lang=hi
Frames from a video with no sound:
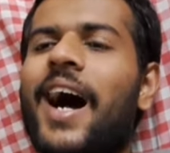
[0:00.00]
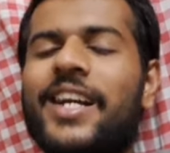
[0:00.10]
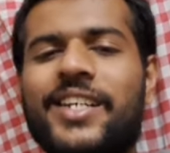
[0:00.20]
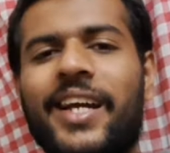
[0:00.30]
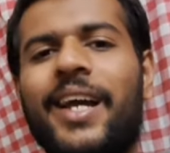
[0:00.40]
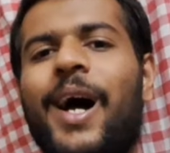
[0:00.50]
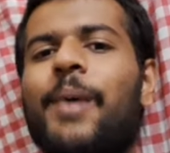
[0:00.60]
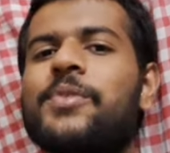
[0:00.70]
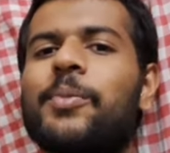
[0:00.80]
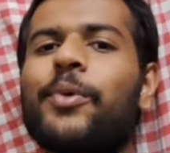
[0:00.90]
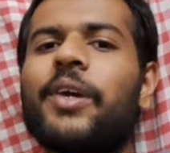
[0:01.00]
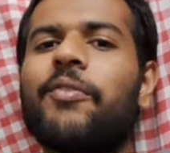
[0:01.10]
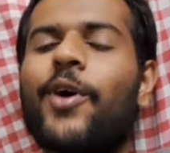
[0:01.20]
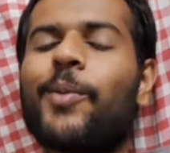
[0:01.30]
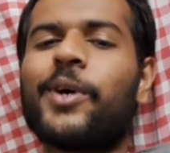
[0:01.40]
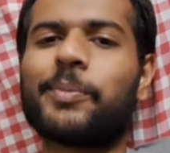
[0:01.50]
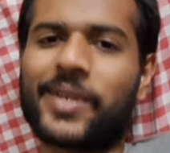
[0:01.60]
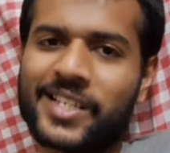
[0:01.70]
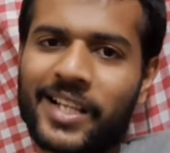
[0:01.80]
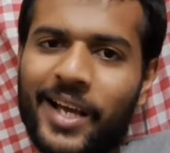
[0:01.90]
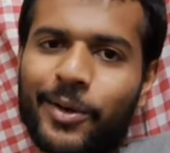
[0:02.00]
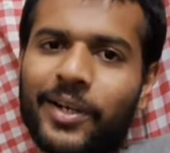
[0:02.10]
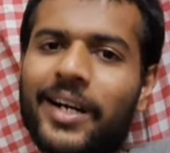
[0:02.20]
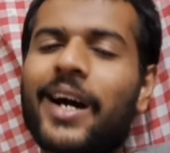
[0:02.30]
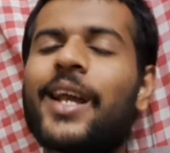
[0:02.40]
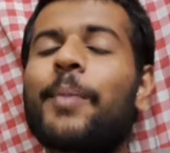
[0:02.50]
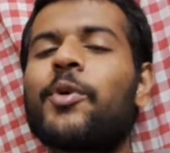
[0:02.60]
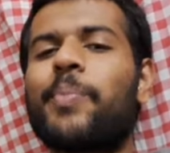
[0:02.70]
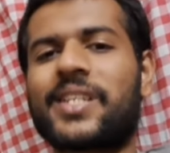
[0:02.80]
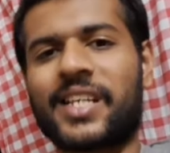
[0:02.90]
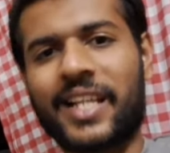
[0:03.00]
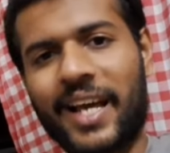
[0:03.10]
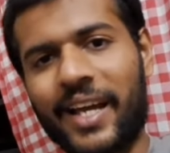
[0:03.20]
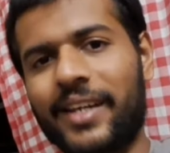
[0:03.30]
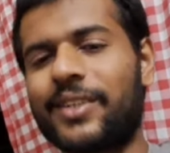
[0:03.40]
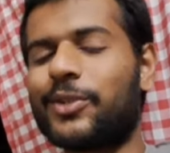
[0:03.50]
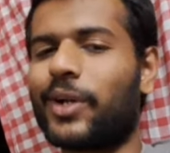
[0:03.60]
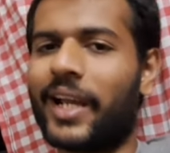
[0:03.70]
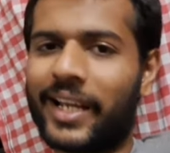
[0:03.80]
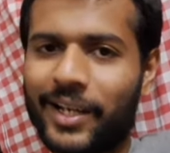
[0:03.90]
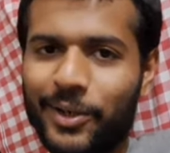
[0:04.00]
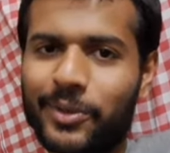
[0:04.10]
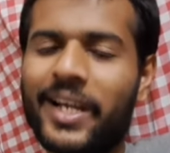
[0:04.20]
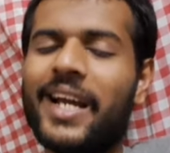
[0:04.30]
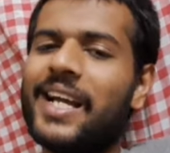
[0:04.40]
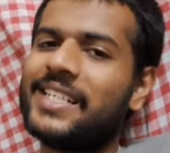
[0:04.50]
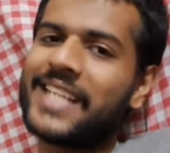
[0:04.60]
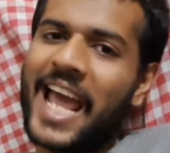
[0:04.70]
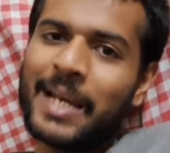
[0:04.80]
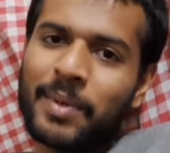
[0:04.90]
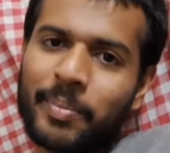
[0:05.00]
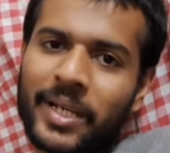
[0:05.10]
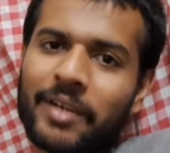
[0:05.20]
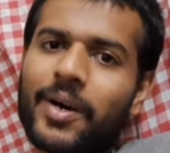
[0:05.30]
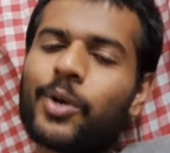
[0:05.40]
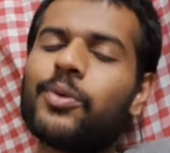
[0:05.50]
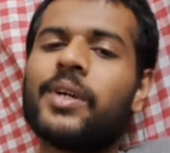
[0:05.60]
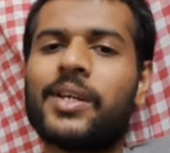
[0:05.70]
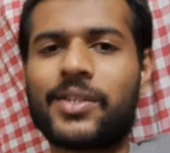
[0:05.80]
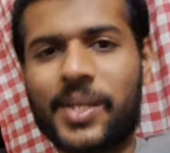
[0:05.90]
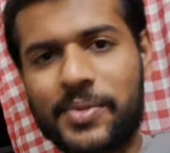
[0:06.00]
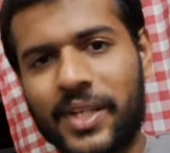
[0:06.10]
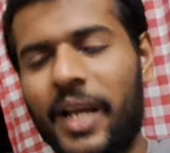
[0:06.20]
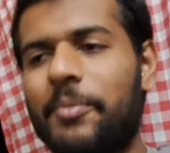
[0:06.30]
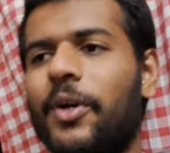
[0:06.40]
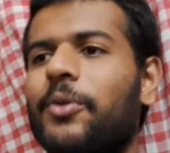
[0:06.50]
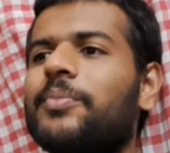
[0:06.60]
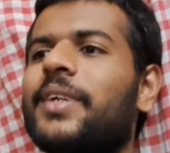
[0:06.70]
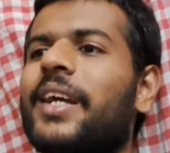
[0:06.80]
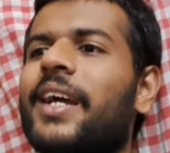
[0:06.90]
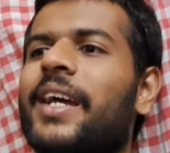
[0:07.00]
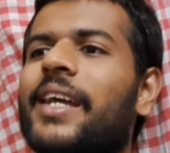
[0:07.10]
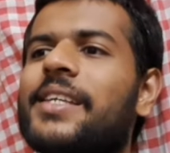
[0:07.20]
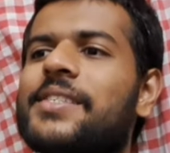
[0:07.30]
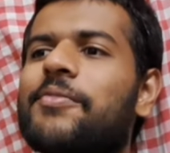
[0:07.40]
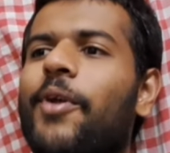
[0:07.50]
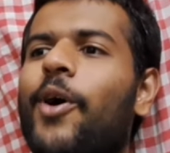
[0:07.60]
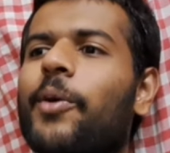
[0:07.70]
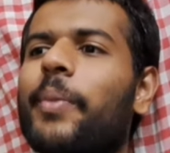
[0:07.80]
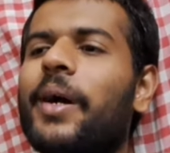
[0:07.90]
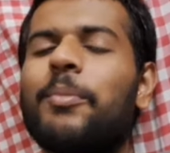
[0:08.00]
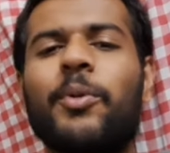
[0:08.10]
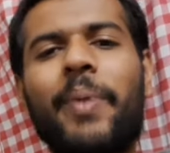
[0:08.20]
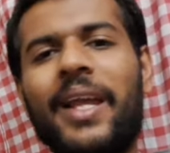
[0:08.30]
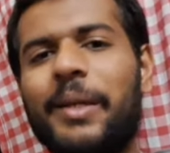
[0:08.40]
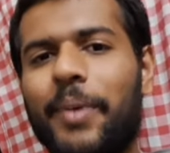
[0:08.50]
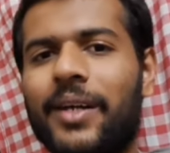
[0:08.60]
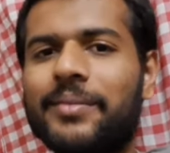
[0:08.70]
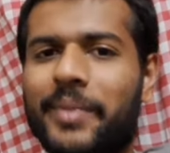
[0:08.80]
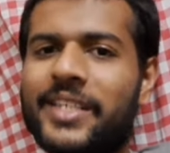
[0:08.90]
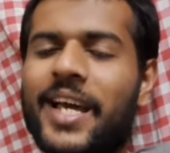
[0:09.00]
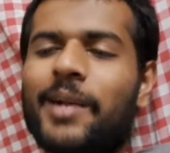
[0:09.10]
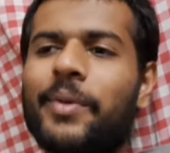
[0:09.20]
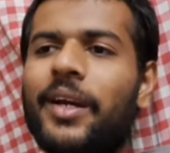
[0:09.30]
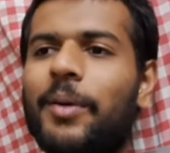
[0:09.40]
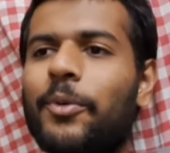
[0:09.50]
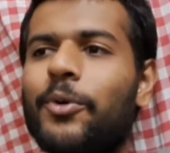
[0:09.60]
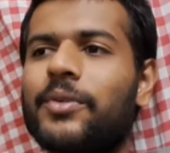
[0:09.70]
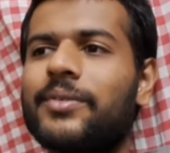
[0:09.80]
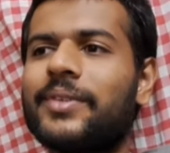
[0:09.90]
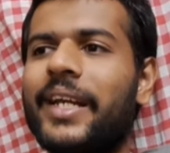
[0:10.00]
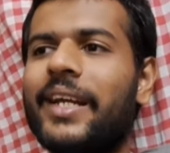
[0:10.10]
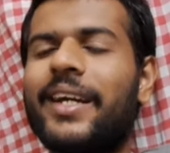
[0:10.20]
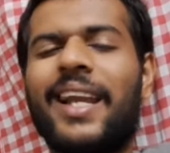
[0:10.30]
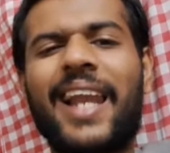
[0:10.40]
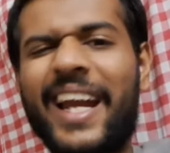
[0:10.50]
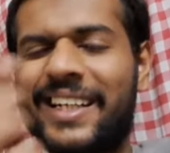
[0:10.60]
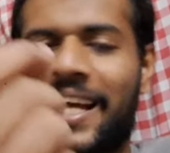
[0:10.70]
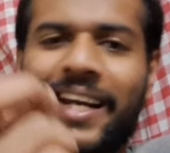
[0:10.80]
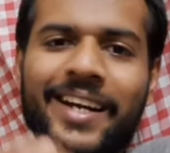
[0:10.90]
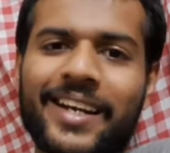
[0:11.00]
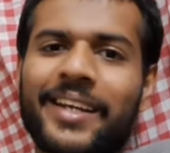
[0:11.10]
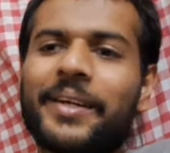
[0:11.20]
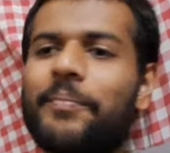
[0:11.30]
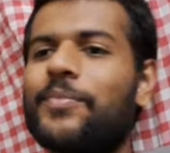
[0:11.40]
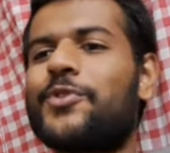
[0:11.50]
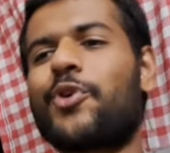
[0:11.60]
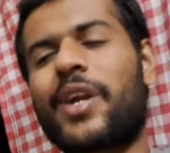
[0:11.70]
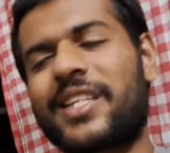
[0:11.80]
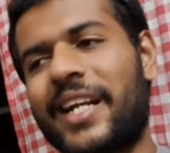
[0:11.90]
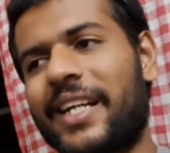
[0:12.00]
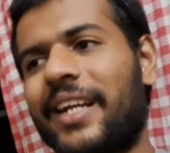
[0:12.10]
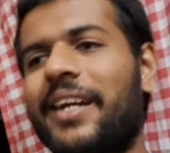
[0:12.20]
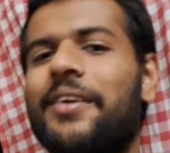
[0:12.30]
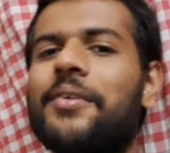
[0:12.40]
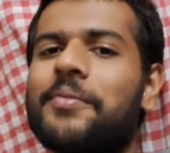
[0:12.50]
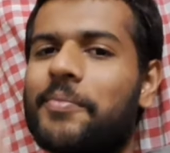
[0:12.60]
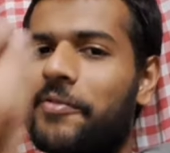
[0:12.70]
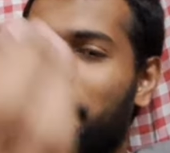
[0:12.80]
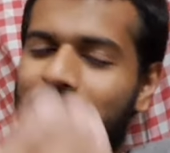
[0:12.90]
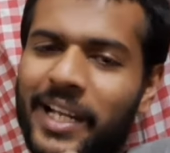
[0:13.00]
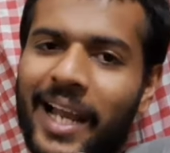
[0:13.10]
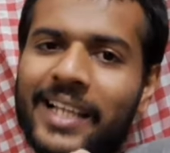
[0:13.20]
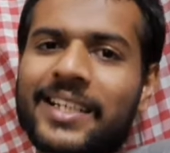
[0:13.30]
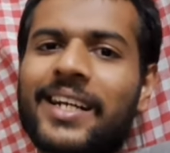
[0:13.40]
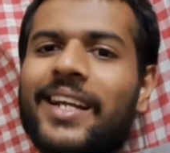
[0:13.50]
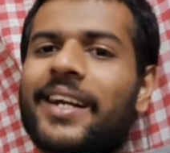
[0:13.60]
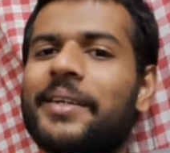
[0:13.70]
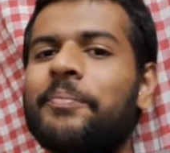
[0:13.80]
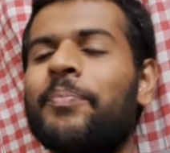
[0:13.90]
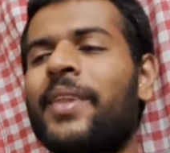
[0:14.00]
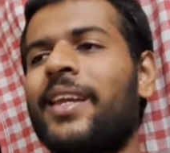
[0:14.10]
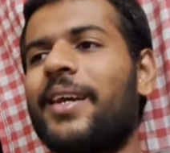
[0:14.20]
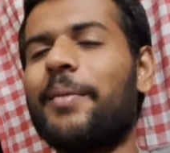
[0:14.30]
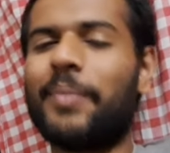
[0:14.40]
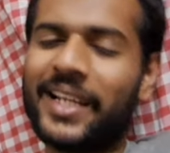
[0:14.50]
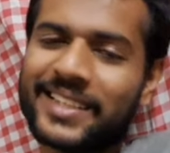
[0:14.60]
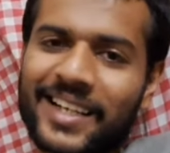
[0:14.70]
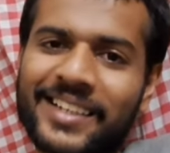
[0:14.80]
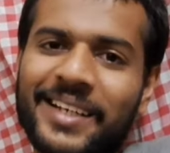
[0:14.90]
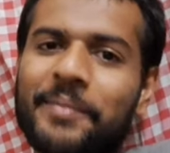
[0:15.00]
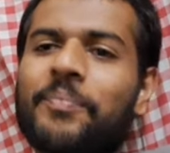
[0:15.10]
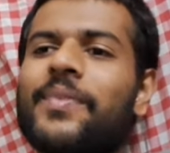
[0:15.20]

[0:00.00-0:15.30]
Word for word: आशा है आप सबको ये ब्लॉग बहुत पसंद आया होगा अगर आपको पसंद आया है तो लाइक करो चैनल में पहली बार हो सब्सक्राइब करो इस ब्लॉग में हम लोग पहली बार मेरे चैनल में हम लोग एक लाइक टारगेट रखेंगे छोटा सा लाइक टारगेट है फिफ्टी लाइक्स का टारगेट है प्लीज़ कर देना